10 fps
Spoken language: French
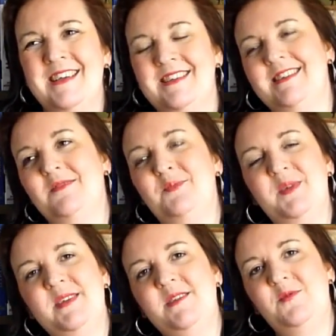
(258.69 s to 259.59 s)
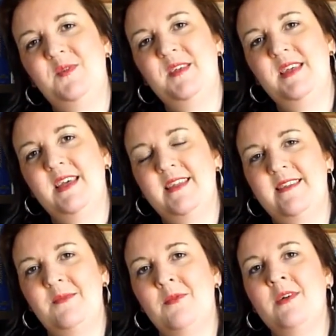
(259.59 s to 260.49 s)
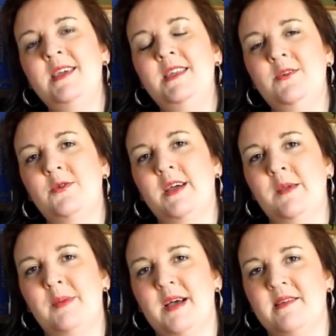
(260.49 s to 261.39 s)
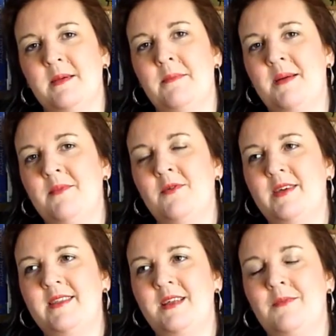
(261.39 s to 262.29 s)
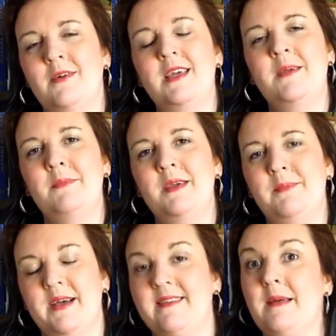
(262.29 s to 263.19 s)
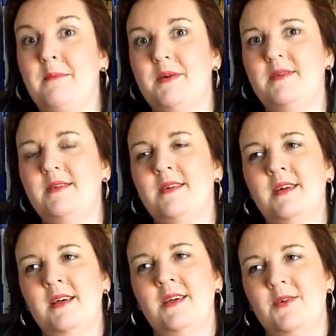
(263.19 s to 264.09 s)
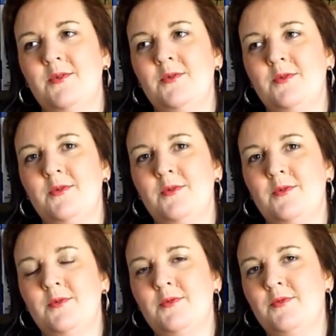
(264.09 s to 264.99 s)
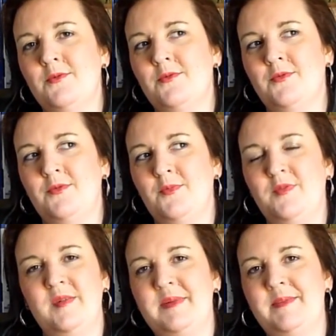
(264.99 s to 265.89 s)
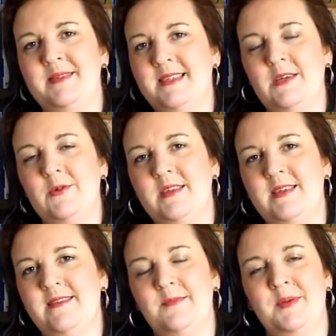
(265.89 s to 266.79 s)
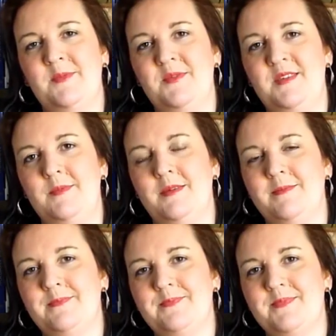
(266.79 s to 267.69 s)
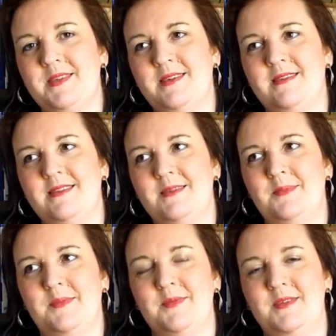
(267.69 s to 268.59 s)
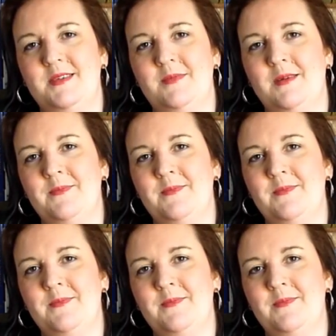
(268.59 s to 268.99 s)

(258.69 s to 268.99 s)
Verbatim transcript: Cette petite fille est tellement ignorée par sa maman, et tellement aimée par sa bonne que vous pouvez pas passer à côté. C'est pas possible. C'est pas possible.